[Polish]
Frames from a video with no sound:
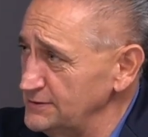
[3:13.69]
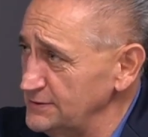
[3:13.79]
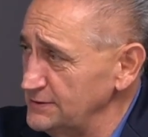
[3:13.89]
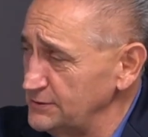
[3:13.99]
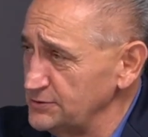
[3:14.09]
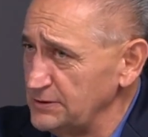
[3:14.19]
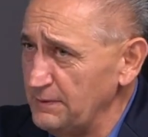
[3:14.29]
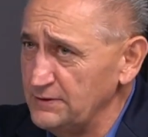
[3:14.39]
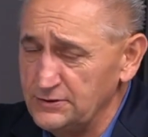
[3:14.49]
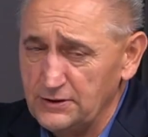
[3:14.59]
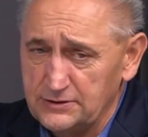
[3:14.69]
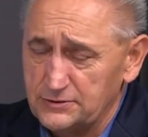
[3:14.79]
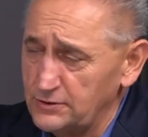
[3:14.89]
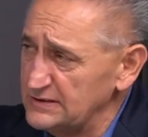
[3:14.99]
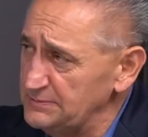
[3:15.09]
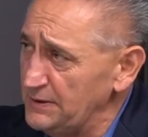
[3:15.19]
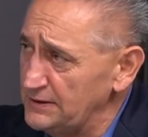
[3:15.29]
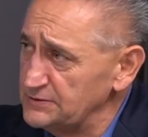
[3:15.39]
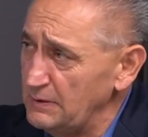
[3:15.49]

że, to się pewnie dzisiaj też trochę zmienia,